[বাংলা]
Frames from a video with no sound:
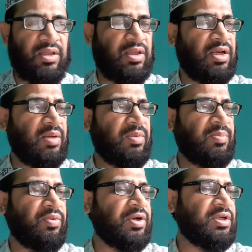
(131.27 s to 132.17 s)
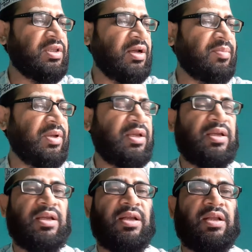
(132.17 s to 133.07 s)
তিন নম্বর পয়েন্টটি থাকবে
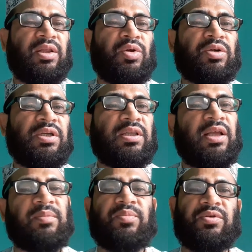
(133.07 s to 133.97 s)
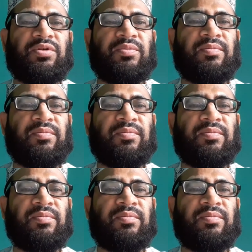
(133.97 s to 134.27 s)
ধৈর্যের তাৎপর্য